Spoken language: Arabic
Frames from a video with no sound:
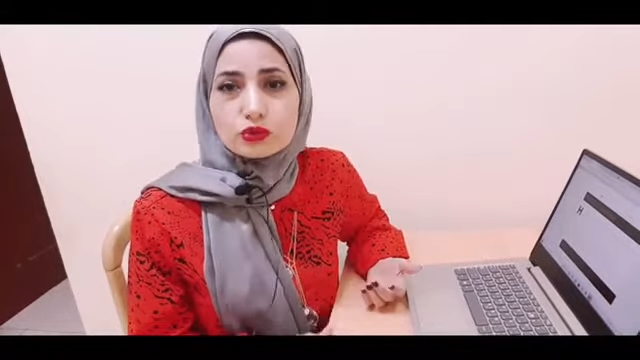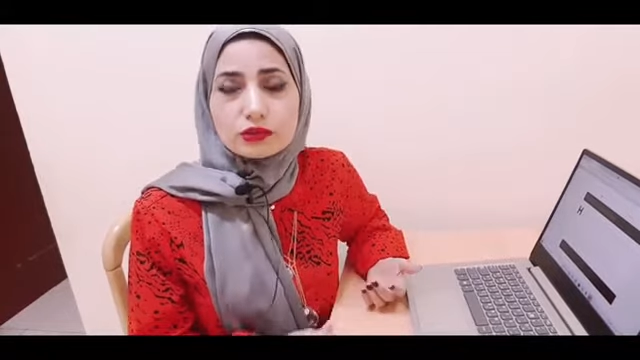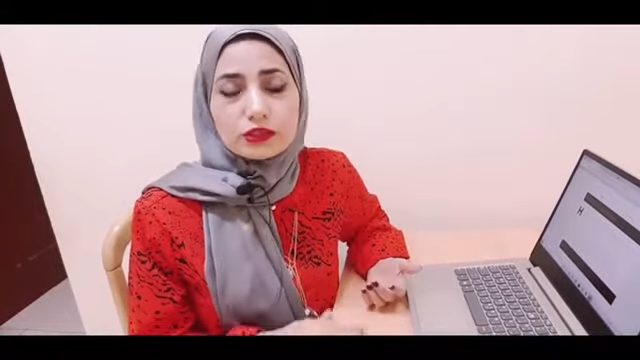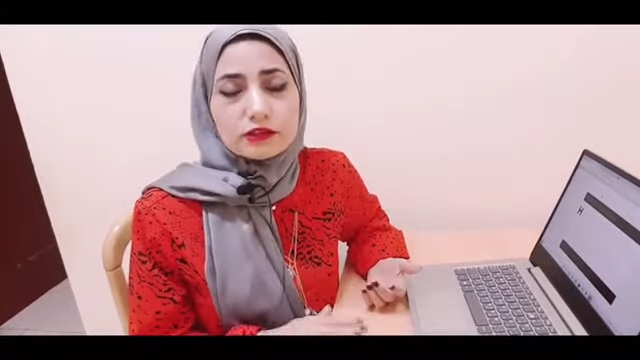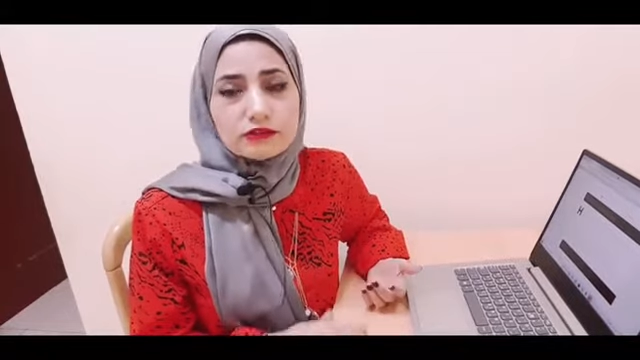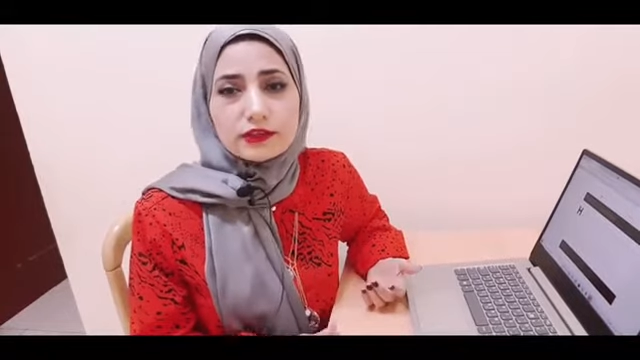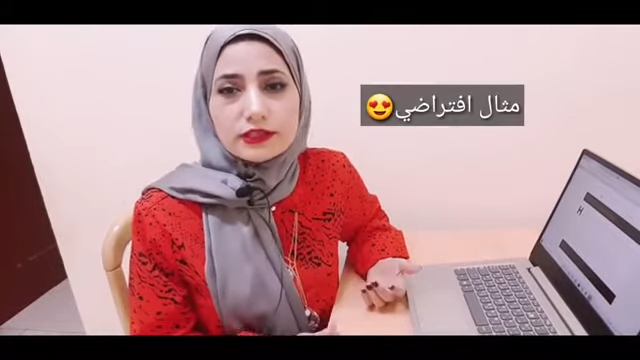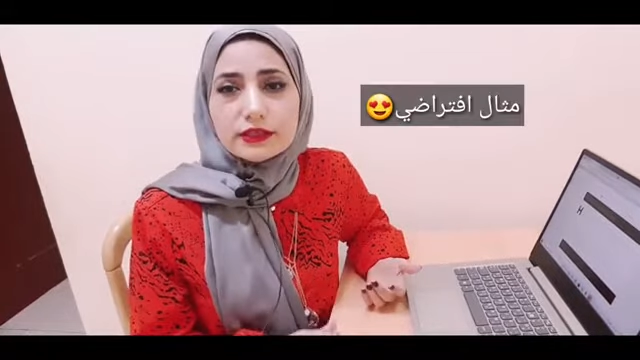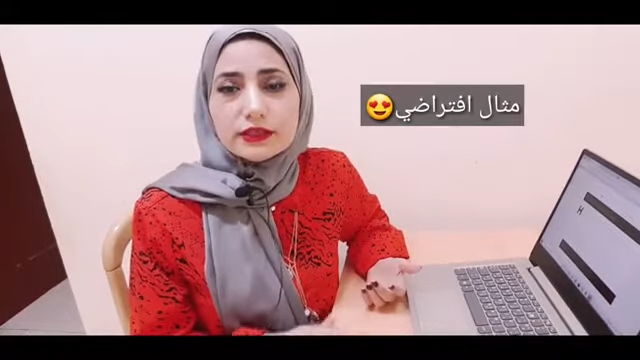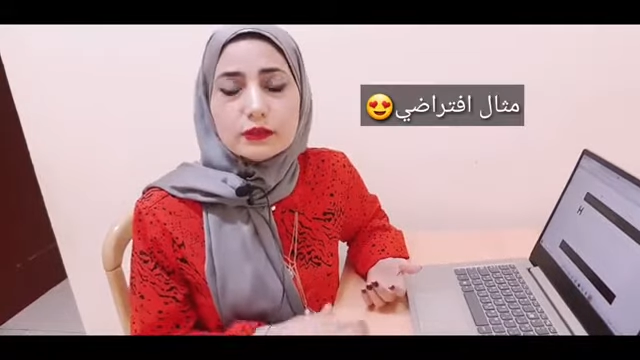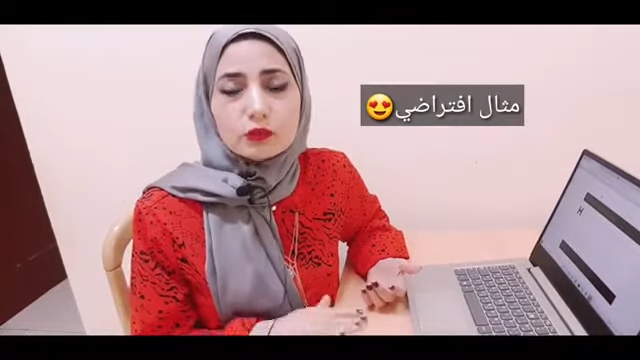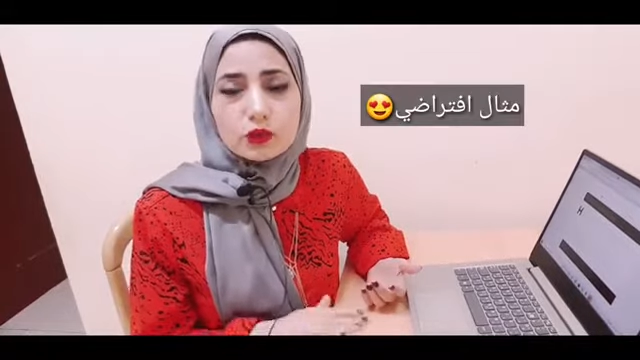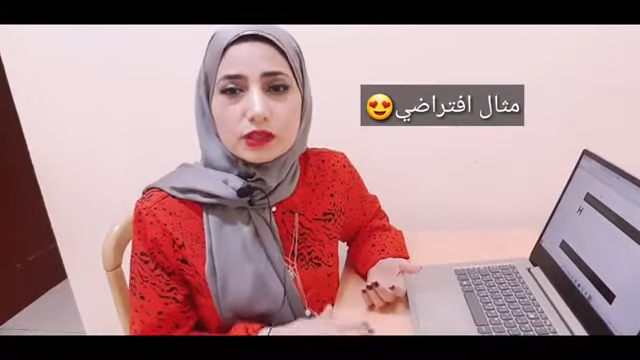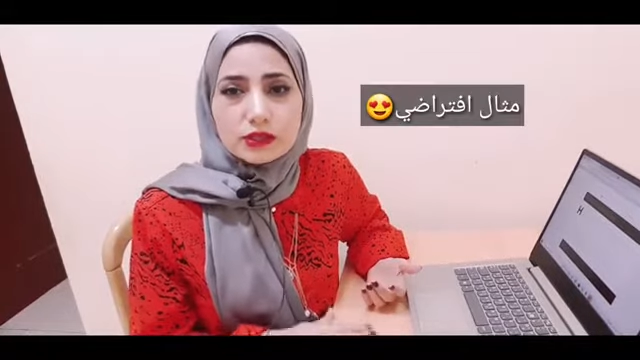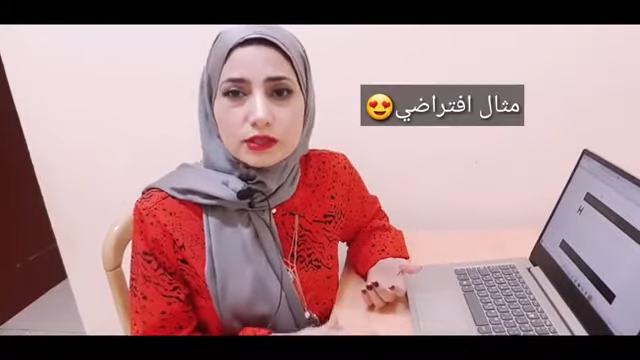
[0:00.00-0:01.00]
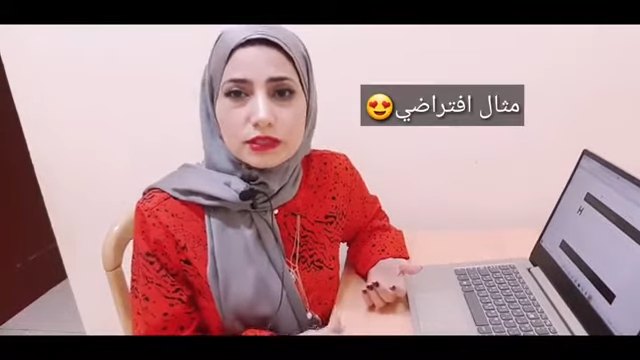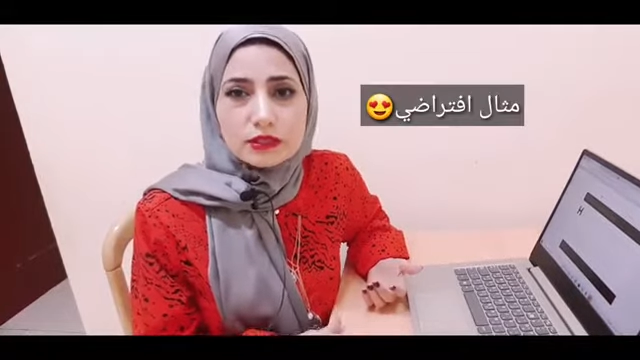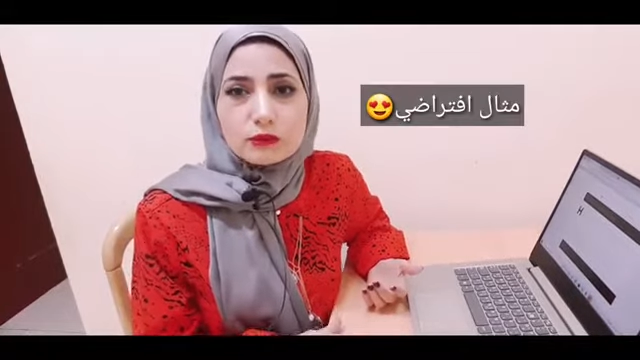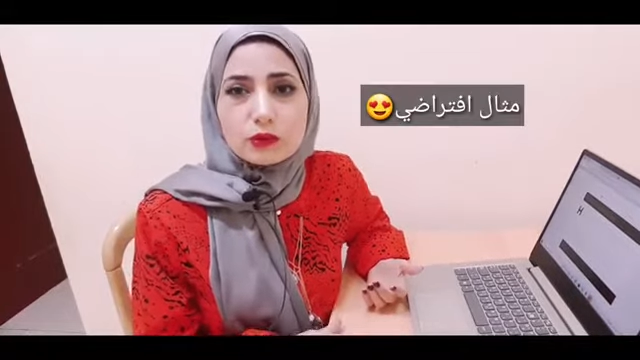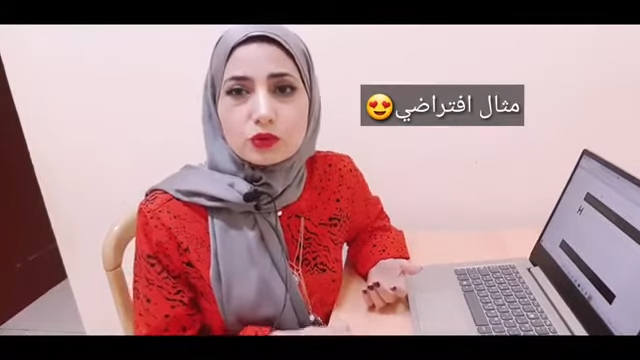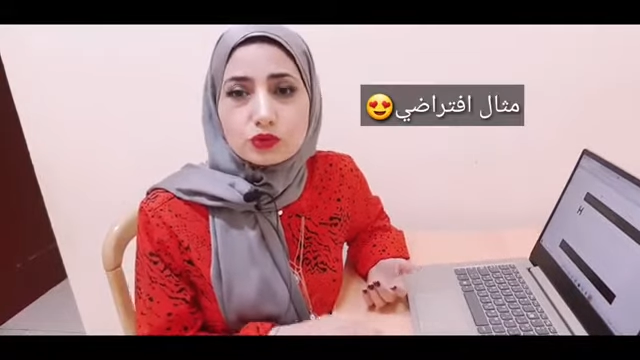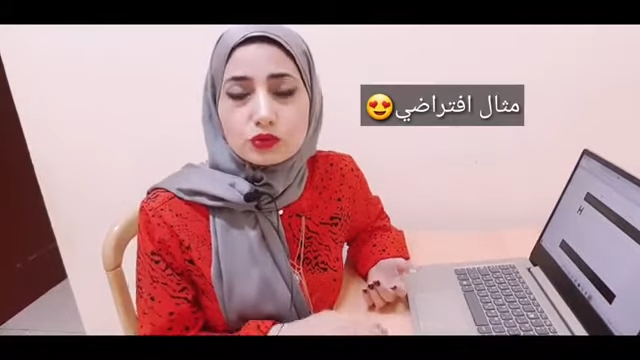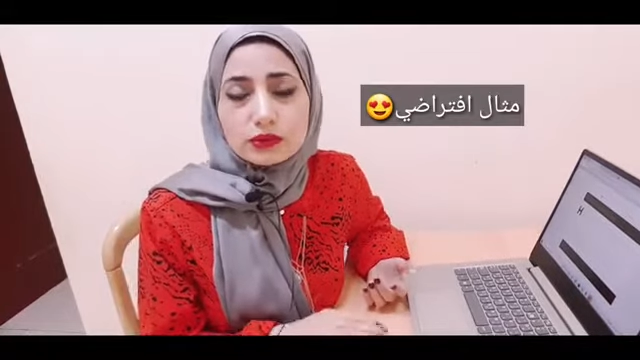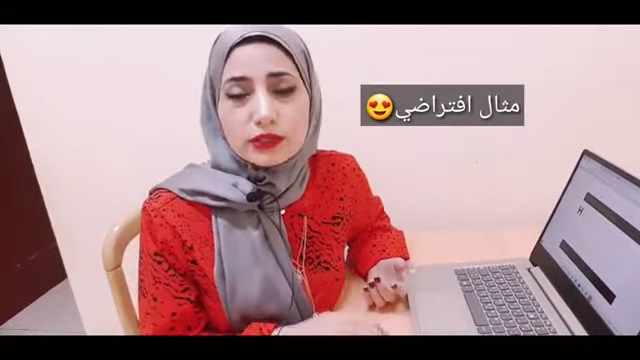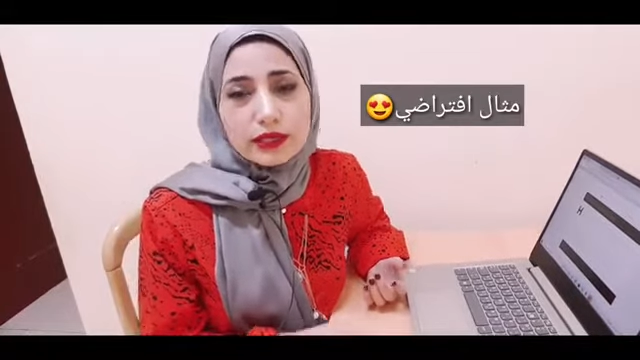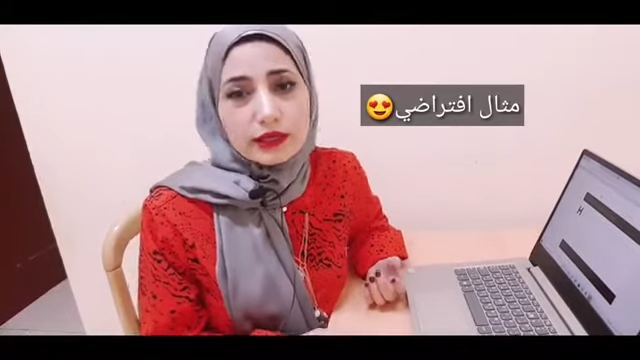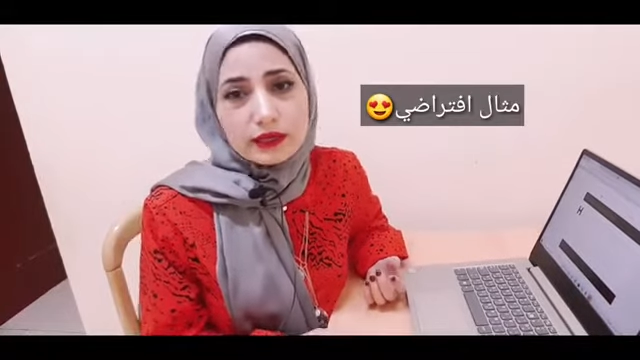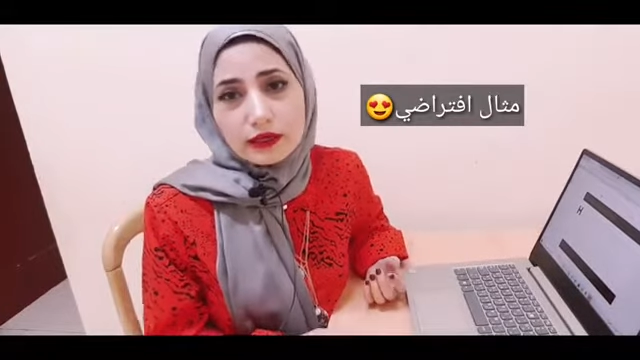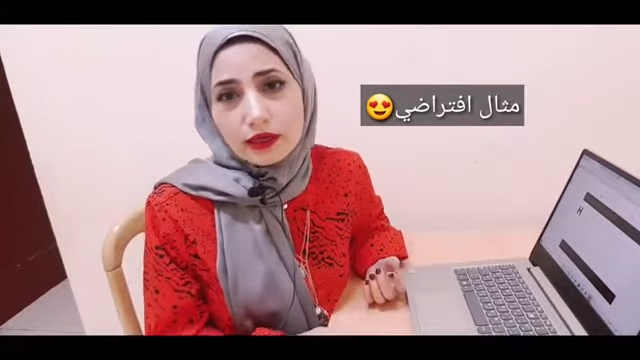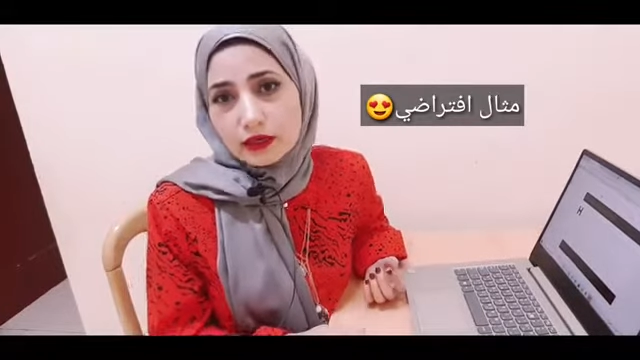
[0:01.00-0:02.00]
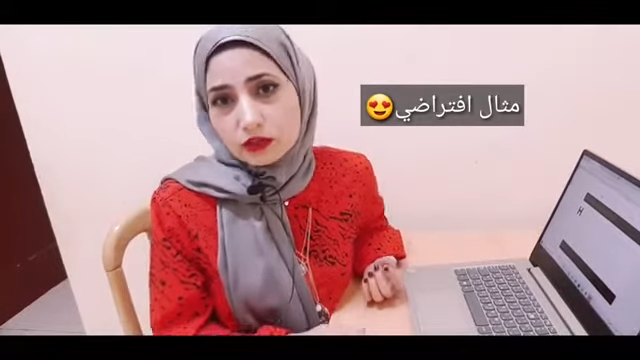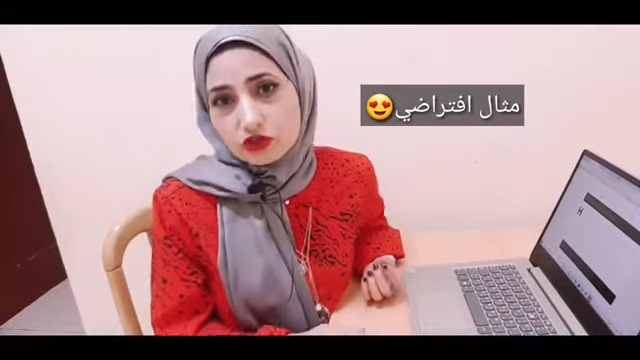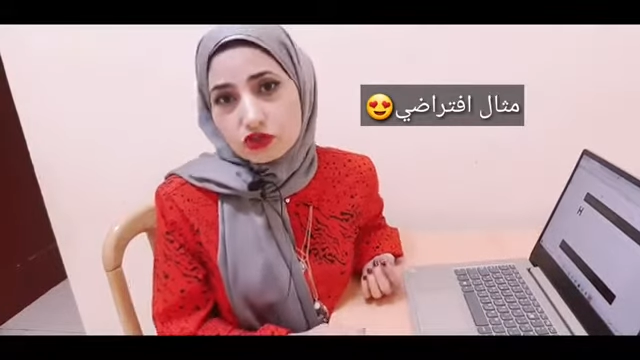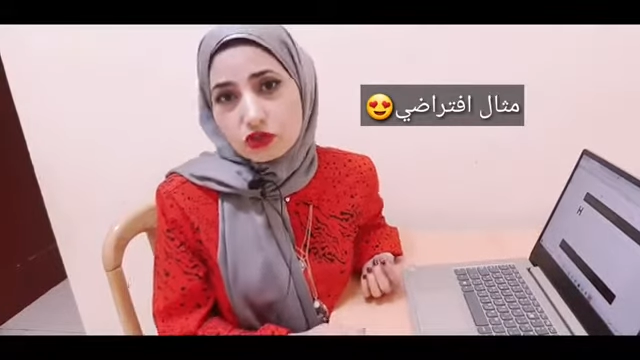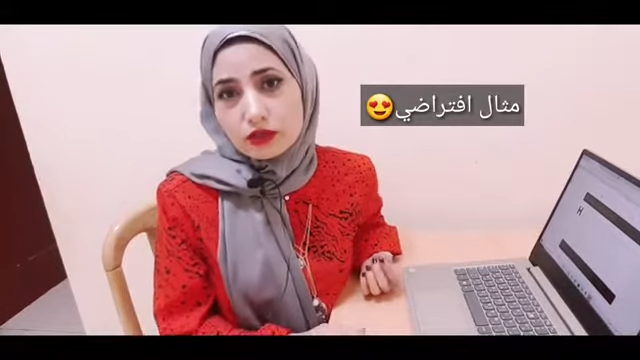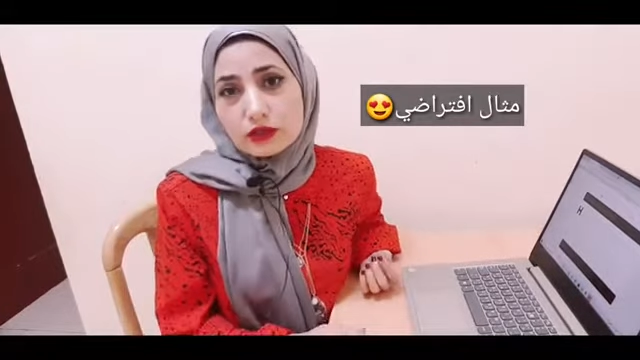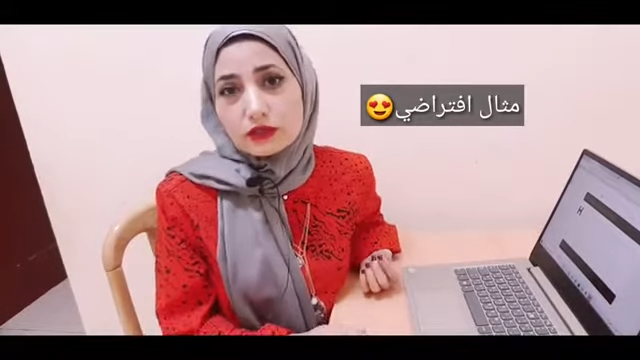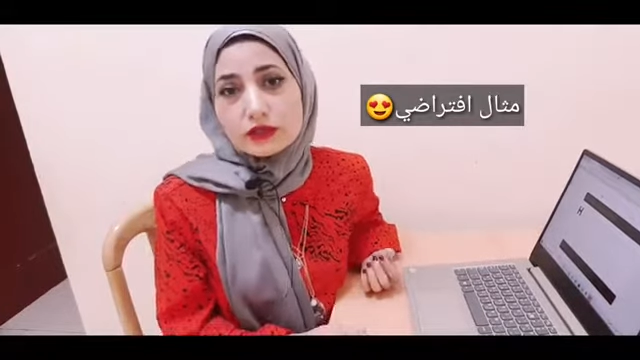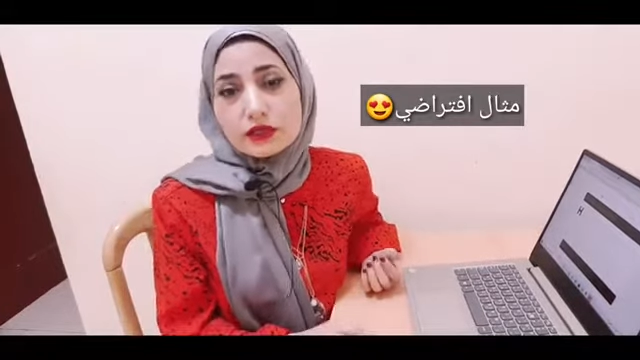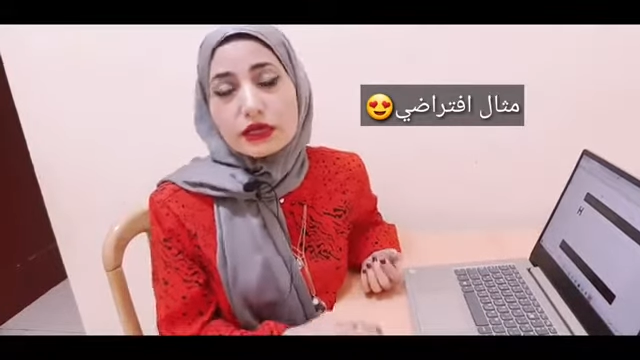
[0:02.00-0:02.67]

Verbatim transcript: الفني المهندس الموجود ايا كان الشخص